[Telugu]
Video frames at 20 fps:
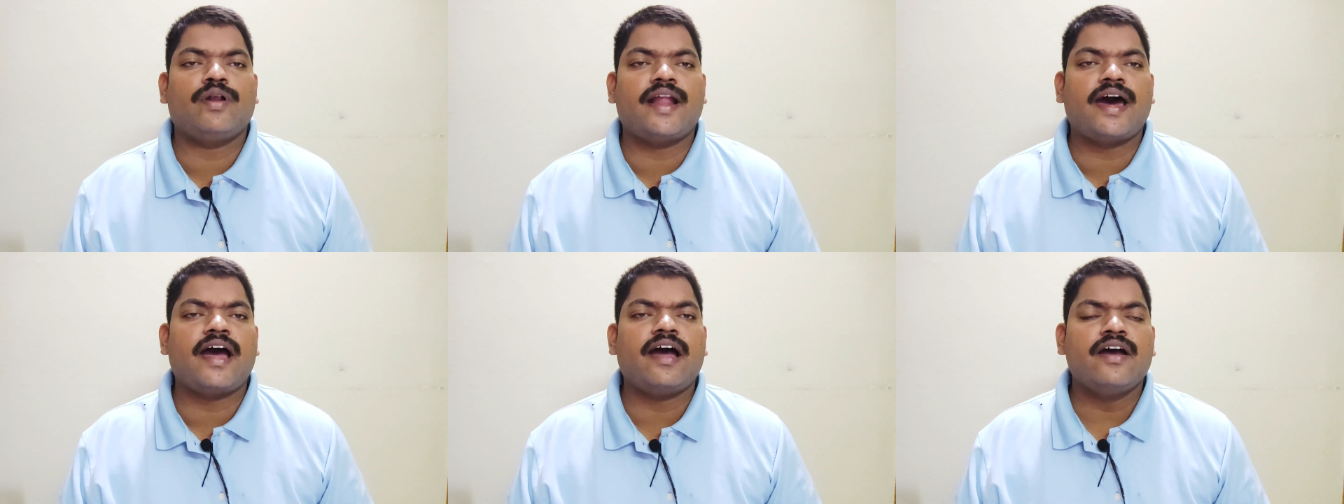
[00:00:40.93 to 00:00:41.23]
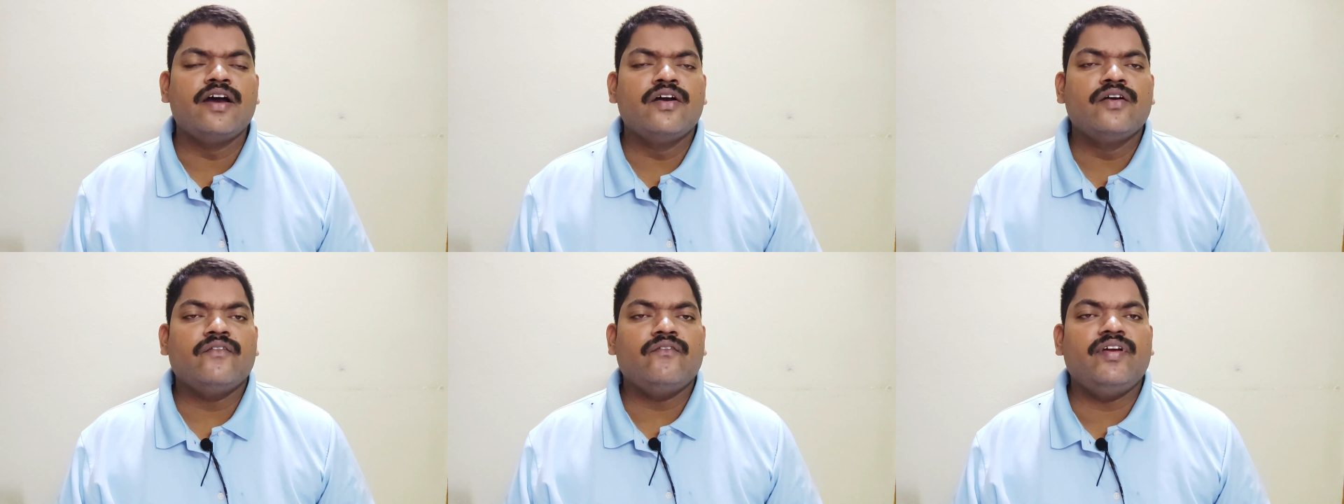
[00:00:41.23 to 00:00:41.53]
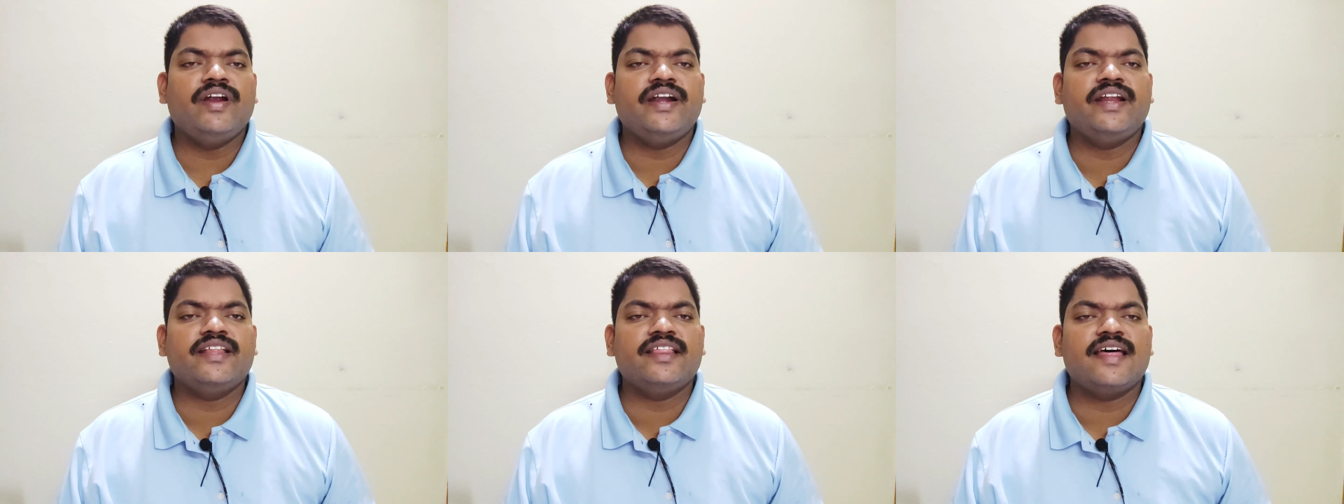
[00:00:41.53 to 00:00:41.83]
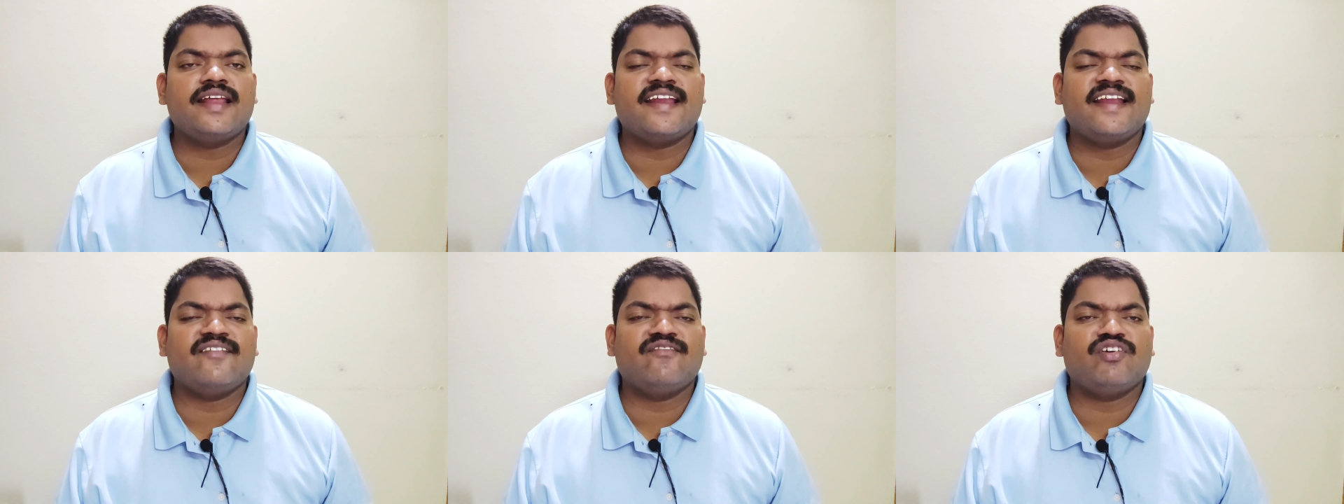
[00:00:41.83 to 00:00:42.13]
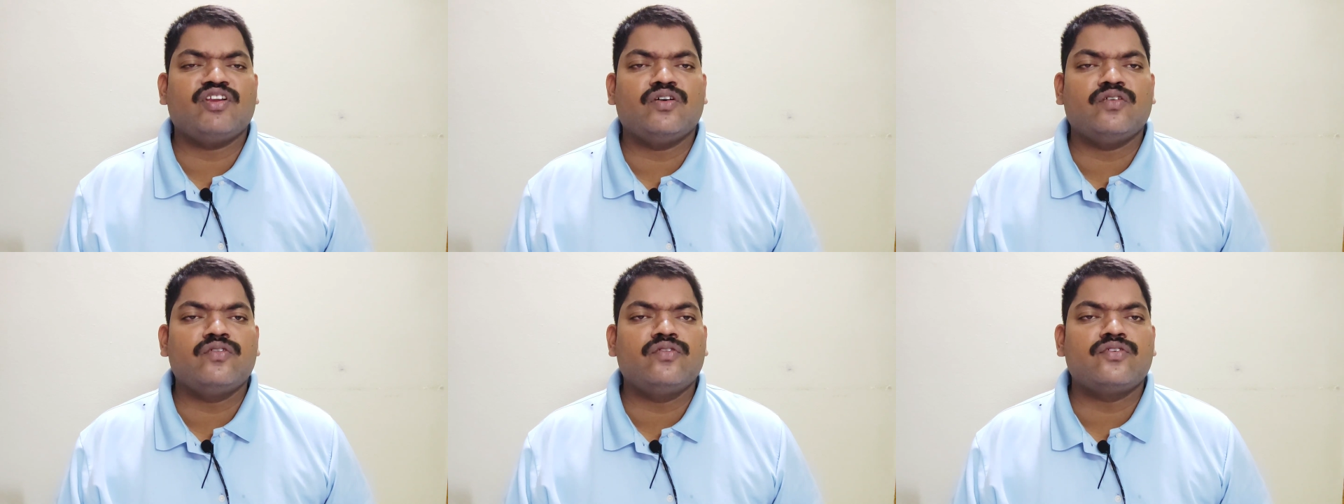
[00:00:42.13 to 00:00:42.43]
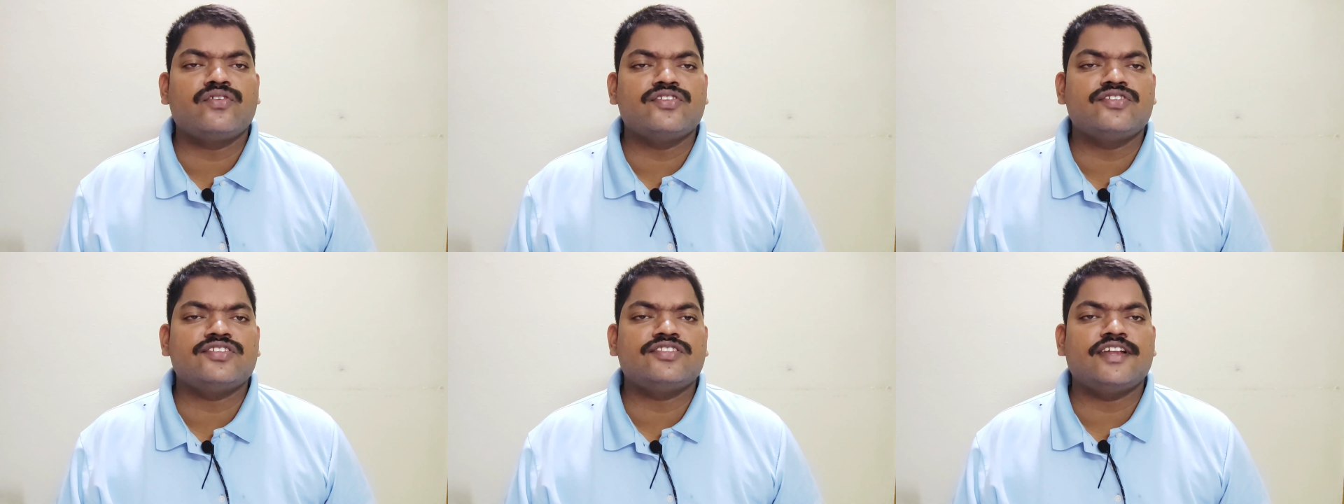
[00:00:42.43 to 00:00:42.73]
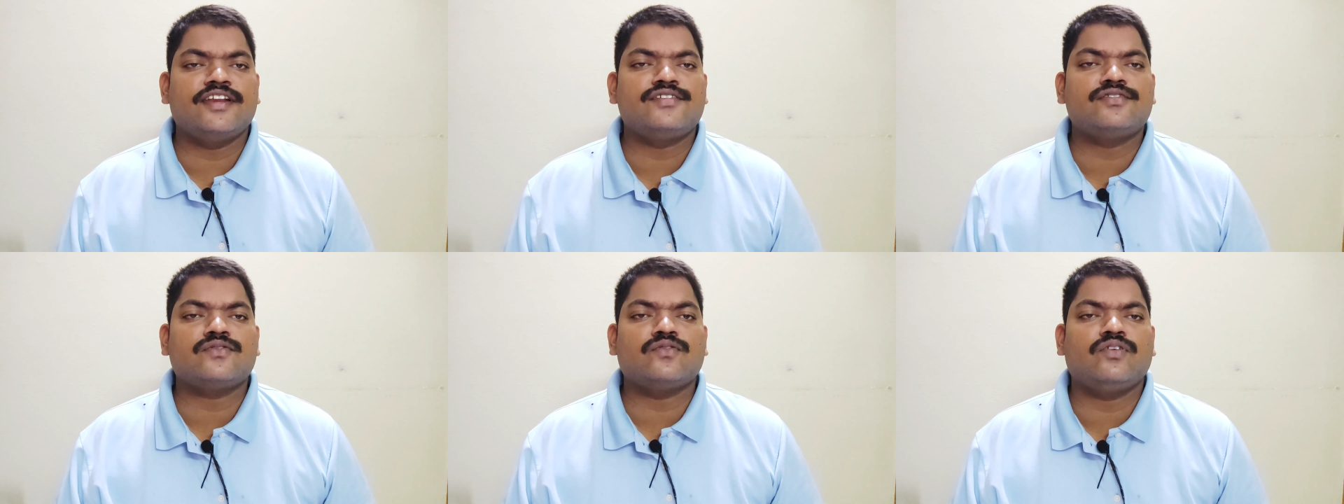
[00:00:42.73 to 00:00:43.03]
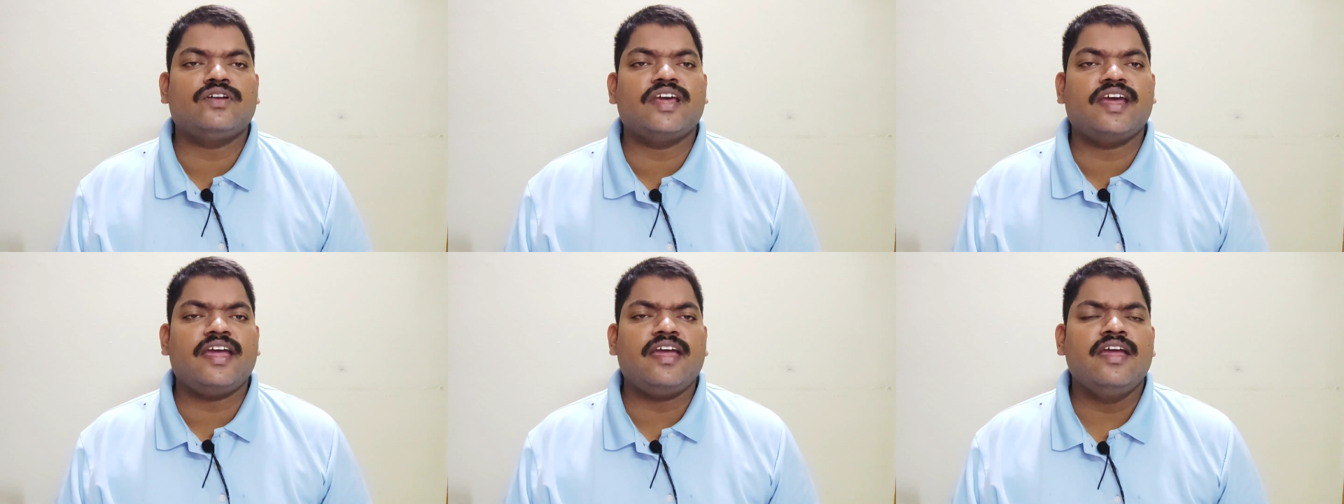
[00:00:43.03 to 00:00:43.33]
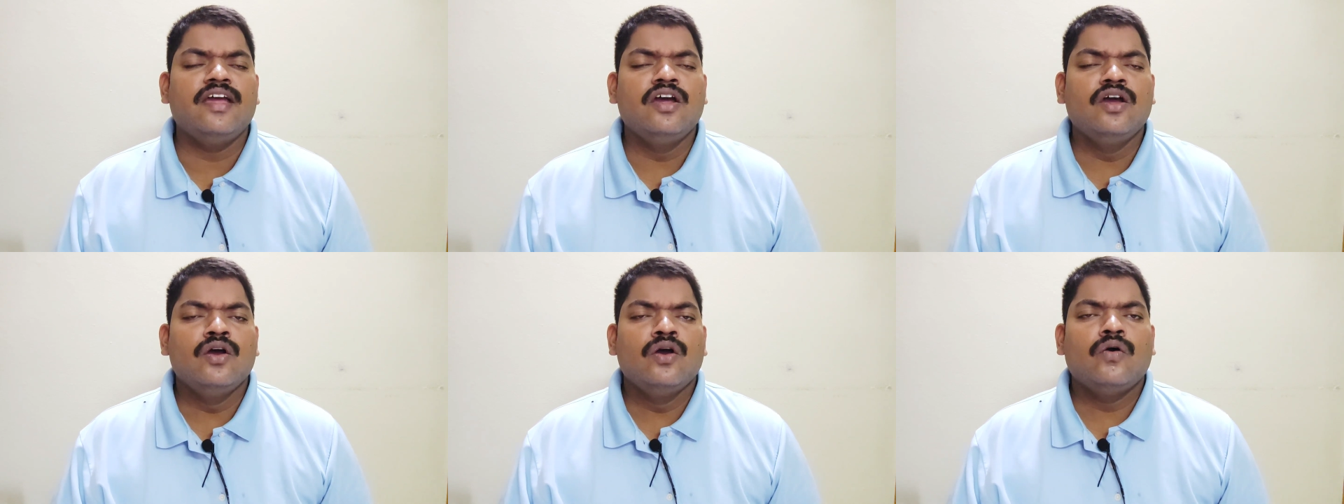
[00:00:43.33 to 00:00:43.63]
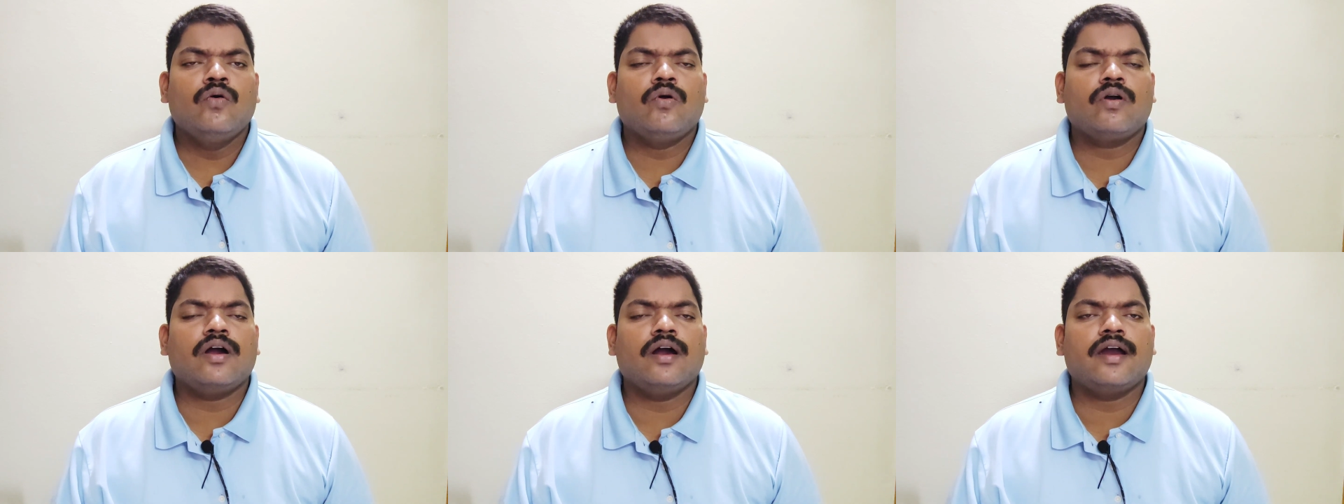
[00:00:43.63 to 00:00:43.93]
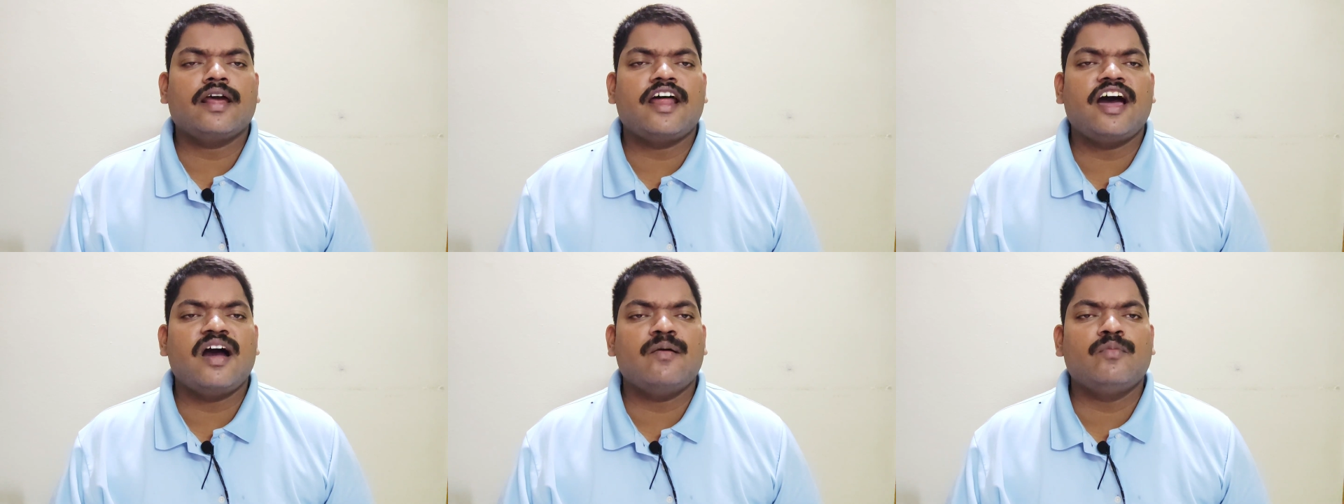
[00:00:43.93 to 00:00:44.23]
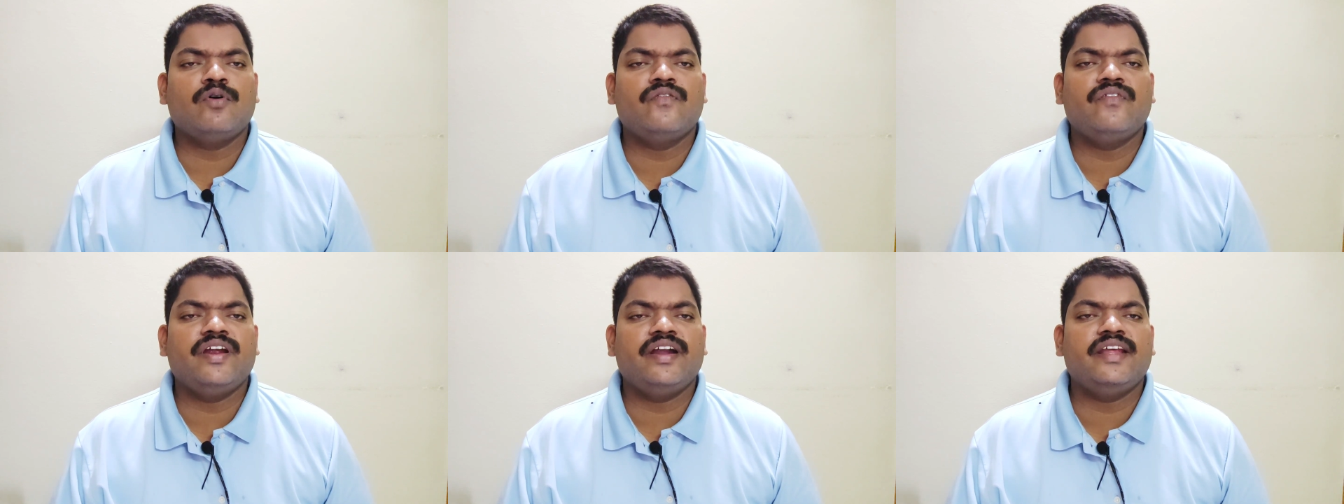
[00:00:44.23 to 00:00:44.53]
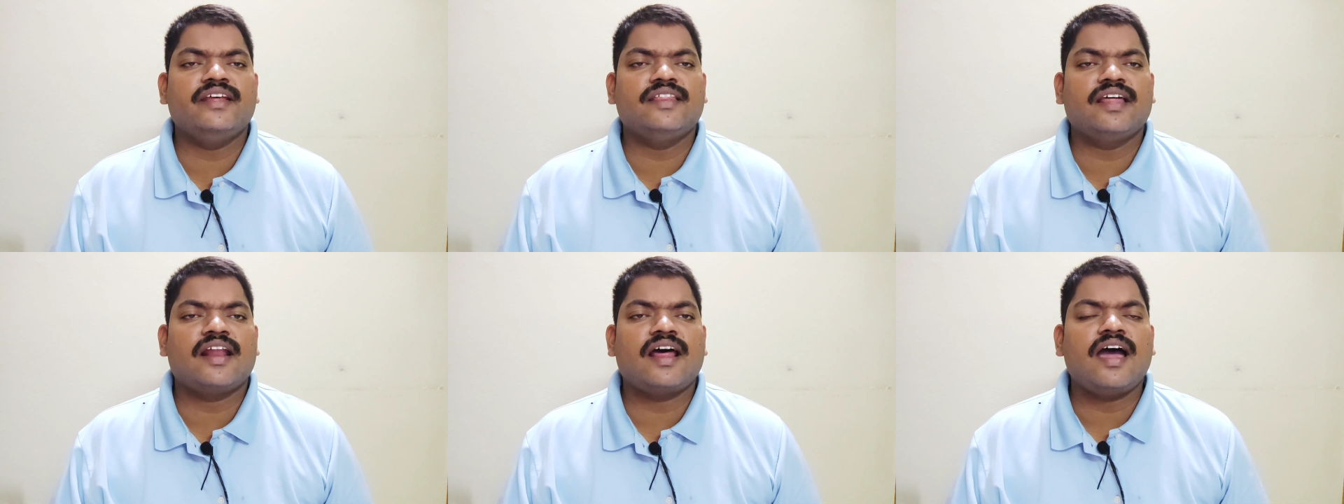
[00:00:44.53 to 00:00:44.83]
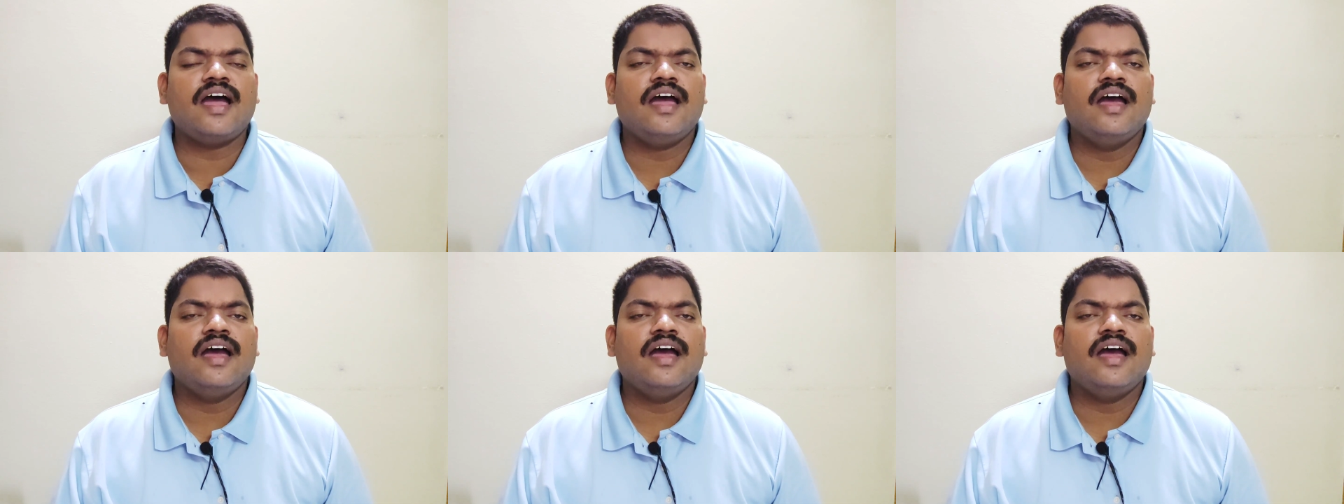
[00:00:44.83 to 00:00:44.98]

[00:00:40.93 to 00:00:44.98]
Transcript: ఉన్న వెండి ధరల విలువ గురించి తెలుసుకుంటే ఒక గ్రాము వెండి ధర